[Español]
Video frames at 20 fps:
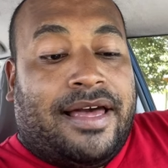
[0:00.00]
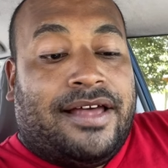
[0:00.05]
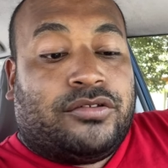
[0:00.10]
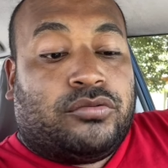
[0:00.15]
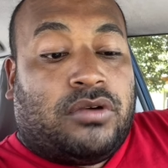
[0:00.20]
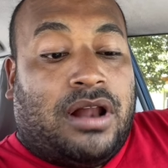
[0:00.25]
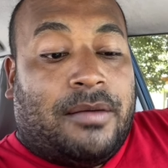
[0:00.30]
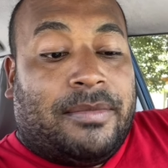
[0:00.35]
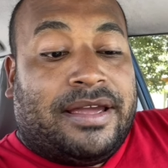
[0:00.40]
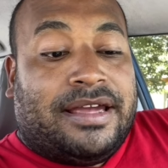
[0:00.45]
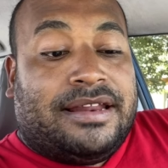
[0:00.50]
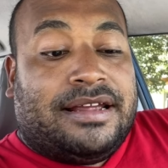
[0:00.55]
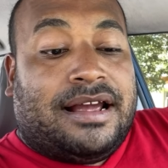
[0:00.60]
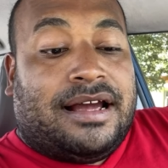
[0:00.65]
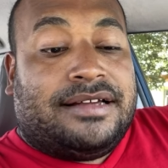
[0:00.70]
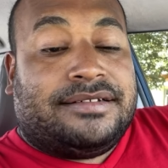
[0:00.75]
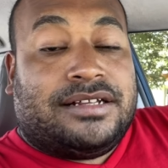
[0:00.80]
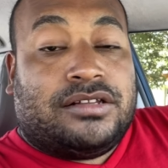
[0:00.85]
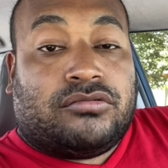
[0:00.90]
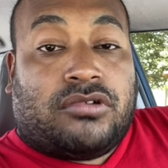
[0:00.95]
de Sudamérica
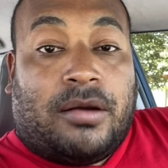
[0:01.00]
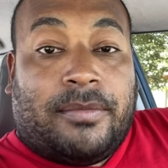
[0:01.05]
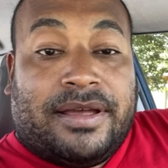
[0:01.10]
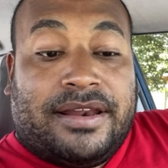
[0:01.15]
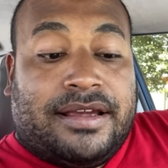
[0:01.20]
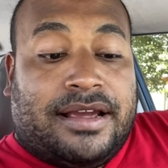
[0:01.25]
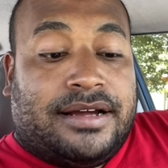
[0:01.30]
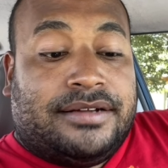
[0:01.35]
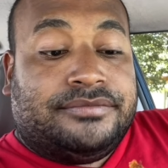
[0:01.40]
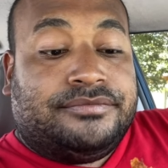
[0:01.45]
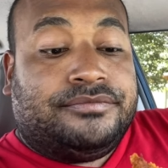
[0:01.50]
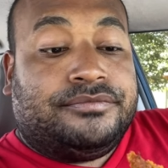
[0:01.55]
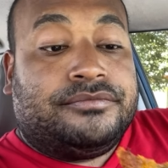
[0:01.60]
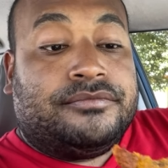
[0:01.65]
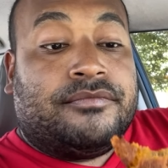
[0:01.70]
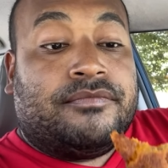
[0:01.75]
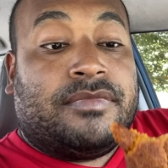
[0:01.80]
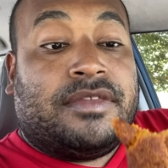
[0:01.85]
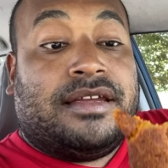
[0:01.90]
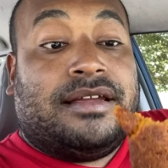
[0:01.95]
y Centroamérica.
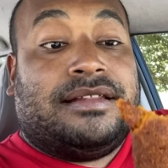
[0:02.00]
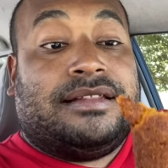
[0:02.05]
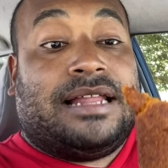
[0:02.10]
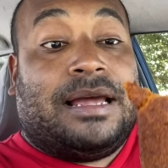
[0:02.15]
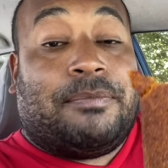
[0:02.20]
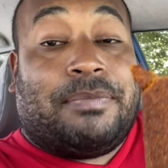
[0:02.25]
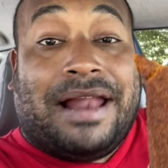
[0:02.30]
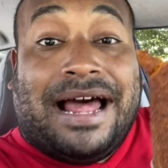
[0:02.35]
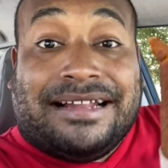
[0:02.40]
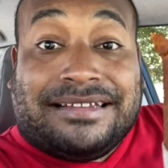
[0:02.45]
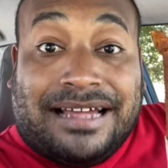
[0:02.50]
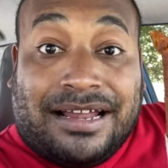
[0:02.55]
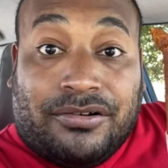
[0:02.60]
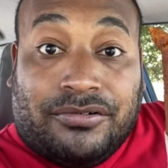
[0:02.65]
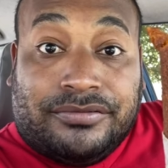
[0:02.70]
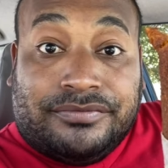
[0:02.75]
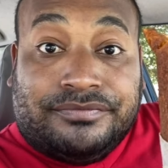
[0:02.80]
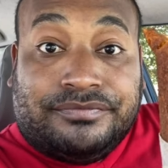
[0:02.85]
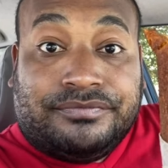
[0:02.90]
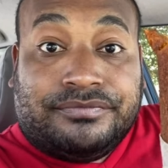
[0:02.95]
De
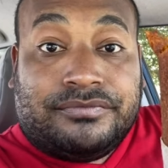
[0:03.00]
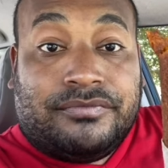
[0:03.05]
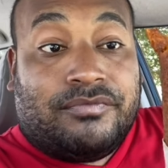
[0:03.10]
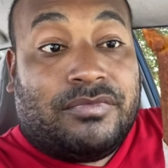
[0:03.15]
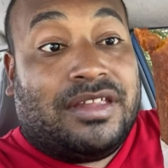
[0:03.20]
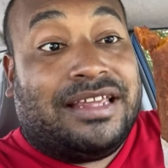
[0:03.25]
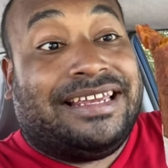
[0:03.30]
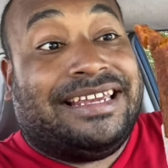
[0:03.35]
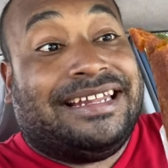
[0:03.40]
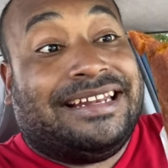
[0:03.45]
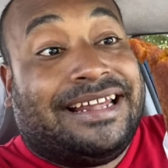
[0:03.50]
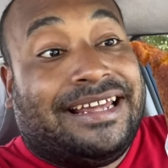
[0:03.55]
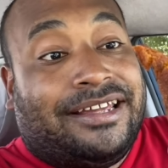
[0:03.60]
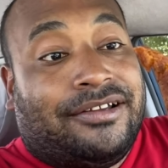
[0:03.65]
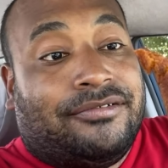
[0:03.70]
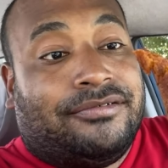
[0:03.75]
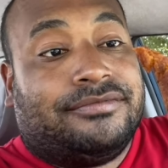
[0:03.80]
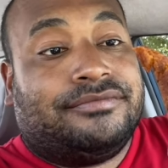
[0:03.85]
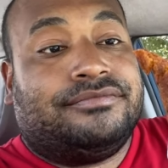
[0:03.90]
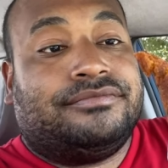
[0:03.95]
plátano,
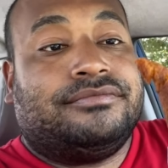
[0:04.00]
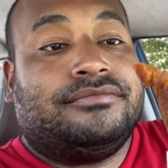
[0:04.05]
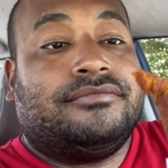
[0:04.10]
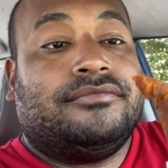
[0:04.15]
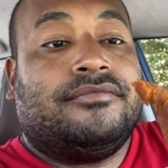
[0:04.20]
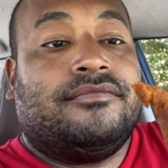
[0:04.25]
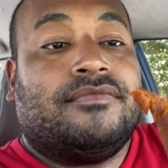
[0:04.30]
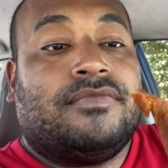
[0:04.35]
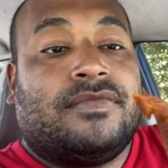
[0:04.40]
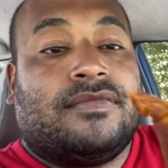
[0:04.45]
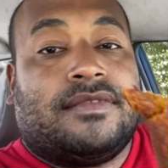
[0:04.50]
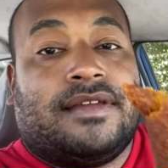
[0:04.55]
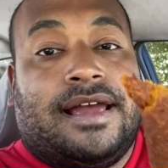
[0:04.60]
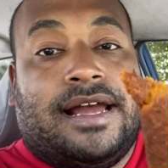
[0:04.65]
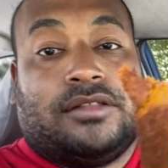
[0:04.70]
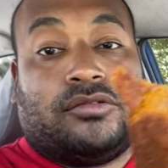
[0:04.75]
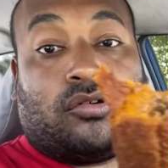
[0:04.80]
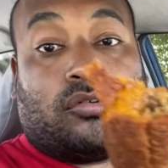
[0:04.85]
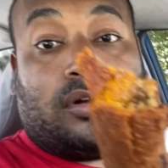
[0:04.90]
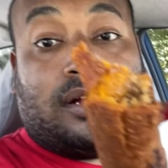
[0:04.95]
guineo.
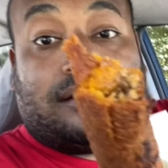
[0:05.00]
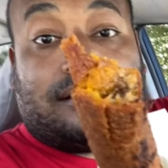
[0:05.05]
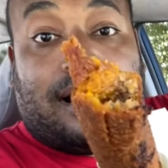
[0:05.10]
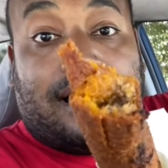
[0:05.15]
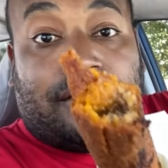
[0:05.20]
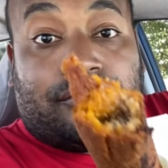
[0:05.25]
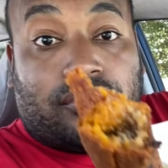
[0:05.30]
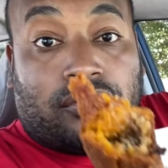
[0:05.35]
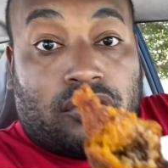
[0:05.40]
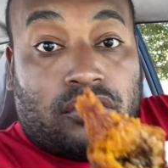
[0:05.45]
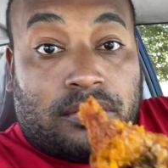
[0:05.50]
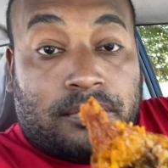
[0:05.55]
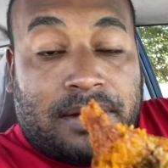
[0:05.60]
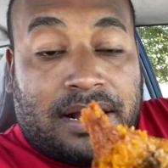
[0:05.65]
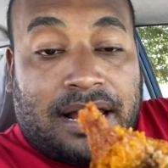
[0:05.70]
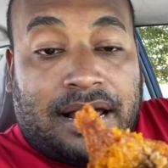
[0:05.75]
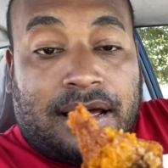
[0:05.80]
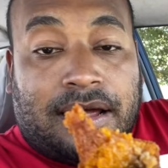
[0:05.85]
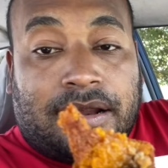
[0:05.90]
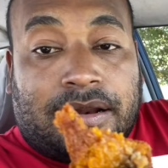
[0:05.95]
Esto está hecho con,
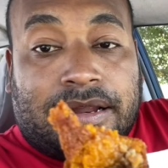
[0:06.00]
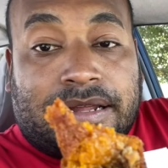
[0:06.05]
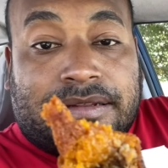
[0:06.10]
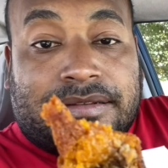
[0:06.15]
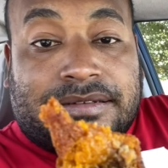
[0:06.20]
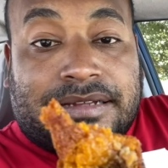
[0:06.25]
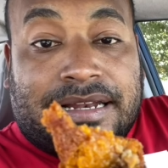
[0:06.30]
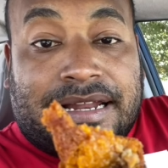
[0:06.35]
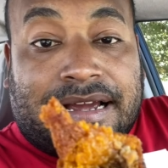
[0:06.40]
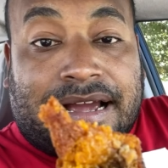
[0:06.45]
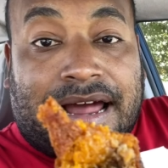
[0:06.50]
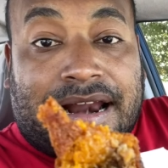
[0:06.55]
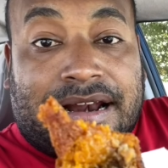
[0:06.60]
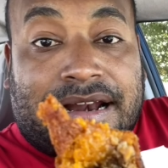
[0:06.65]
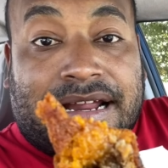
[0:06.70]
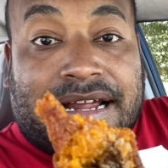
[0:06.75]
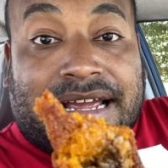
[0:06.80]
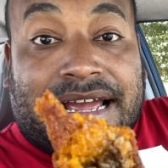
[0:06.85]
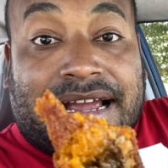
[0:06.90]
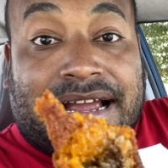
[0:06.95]
¿verdad? Eh, tiene
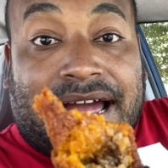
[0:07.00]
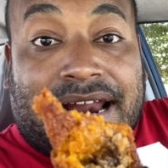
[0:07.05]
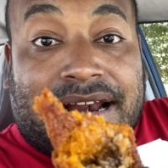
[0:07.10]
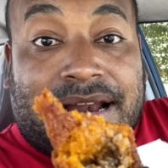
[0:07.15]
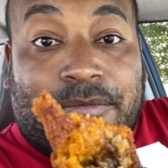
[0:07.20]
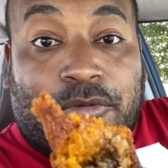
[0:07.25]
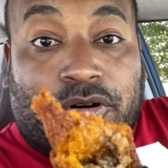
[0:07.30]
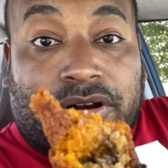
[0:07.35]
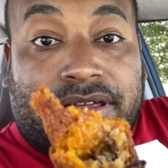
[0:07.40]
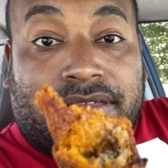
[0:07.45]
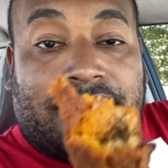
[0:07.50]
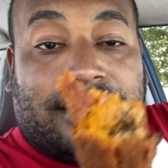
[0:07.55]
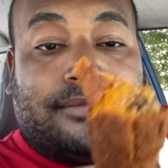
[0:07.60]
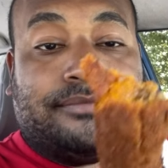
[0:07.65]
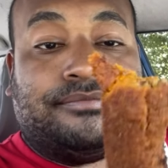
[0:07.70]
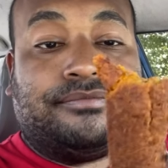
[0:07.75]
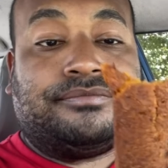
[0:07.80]
carne, que es carne molida.